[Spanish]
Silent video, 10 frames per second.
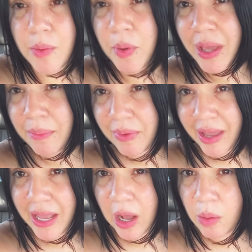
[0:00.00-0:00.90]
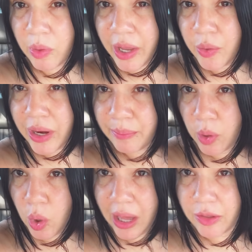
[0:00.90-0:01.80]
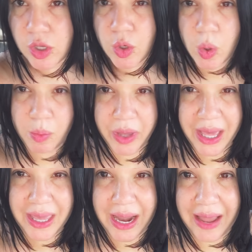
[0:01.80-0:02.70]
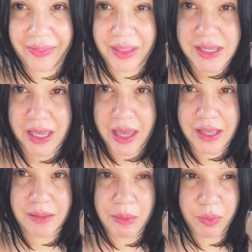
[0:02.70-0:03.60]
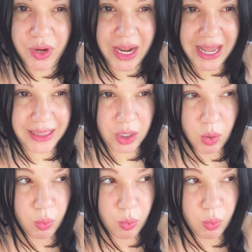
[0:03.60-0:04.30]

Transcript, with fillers: Porque mi barriga como que no era por los lados, sino como que aquí adelante, se, se me ponía adelante.